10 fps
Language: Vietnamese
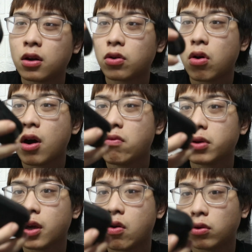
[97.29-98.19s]
nó
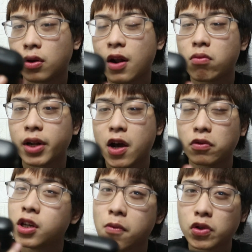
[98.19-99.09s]
không kiểu nó lỏng lẻo
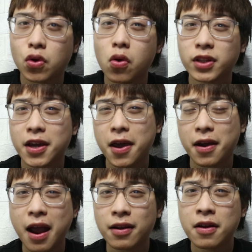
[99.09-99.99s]
như một số con tai nghe
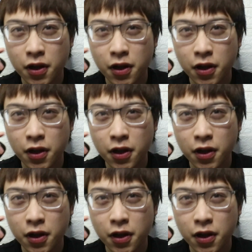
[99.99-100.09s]
khác